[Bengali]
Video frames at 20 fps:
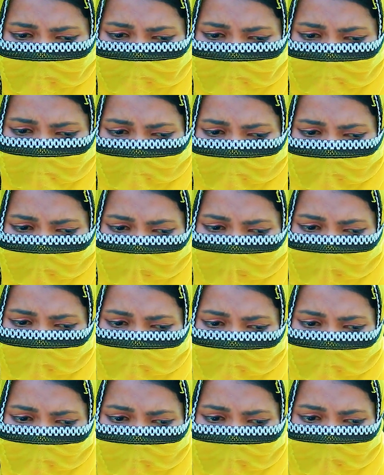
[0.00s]
সে
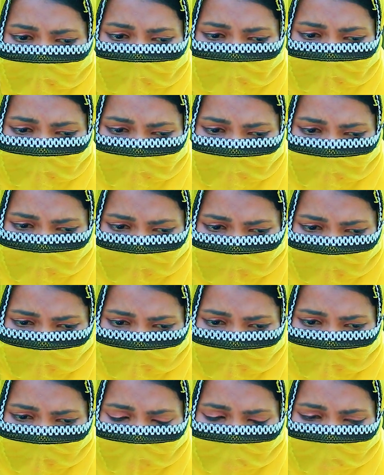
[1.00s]
আমাকে
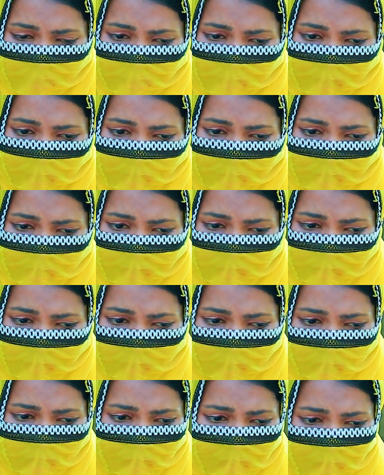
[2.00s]
এভাবে
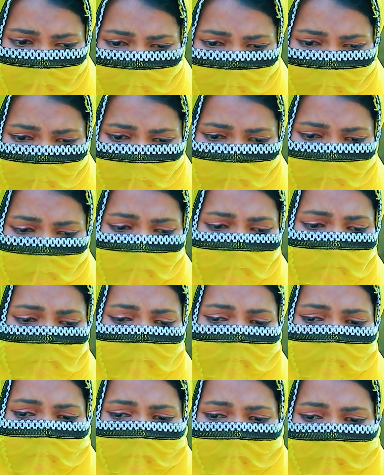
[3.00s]
ব্ল্যাকমেল
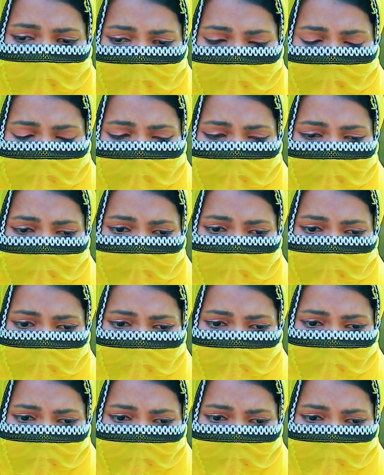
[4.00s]
করতেছে আর এভাবেই